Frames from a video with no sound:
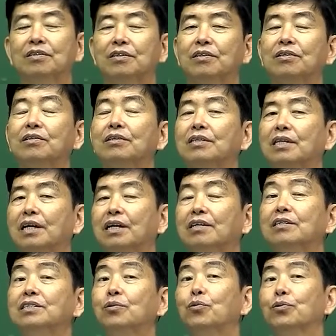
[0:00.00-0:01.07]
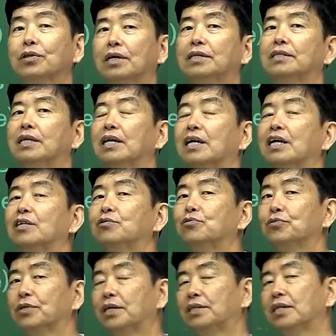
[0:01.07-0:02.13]
그럴 때는 이제
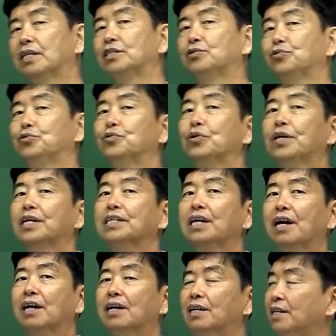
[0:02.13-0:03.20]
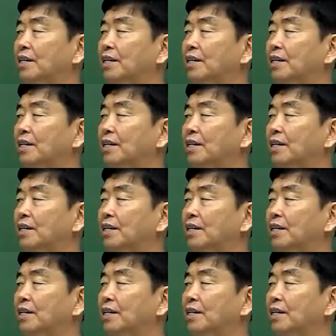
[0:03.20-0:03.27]
5탄당과 6탄당이 중요하다.